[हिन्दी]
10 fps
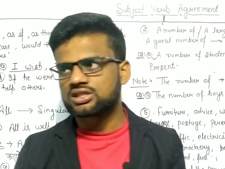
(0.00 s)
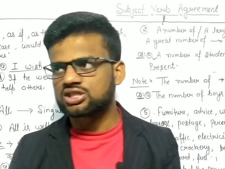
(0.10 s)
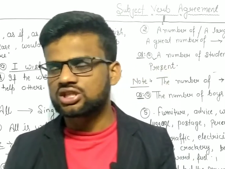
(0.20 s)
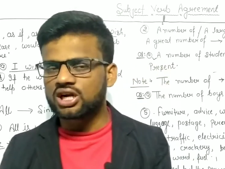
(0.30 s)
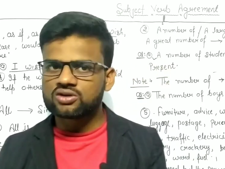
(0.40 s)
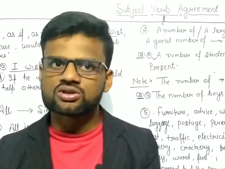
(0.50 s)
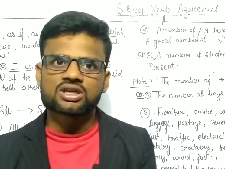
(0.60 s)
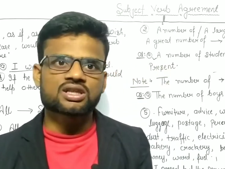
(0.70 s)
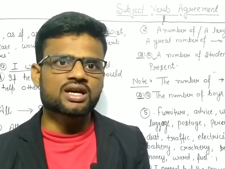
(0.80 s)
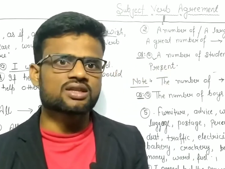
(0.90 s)
इसी स्टार्ट हो
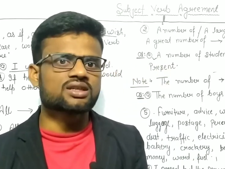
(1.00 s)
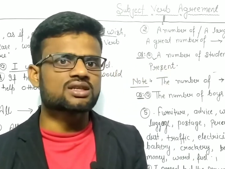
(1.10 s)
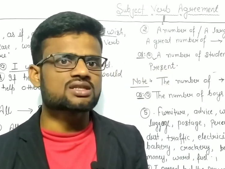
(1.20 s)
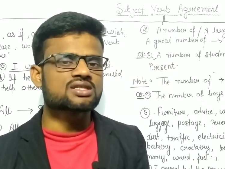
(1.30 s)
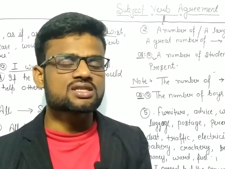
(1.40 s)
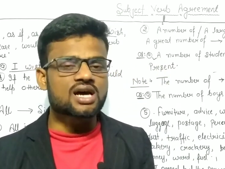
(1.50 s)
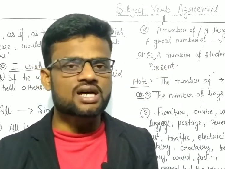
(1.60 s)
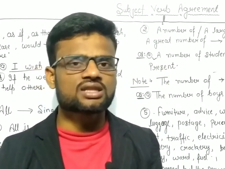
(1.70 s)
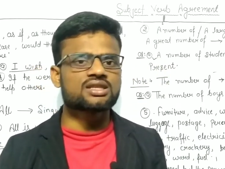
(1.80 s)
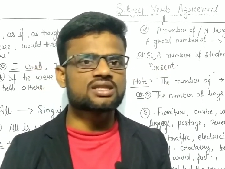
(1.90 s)
जाता है तो इनके
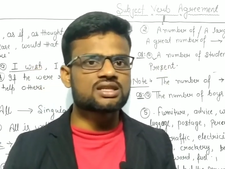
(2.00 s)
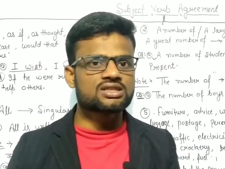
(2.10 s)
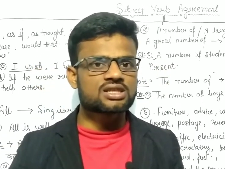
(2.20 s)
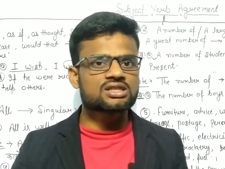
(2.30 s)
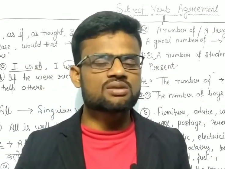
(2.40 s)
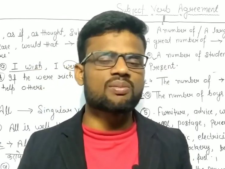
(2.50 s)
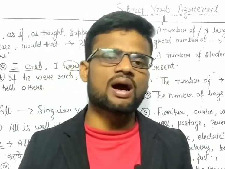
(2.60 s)
साथ इनके जस्ट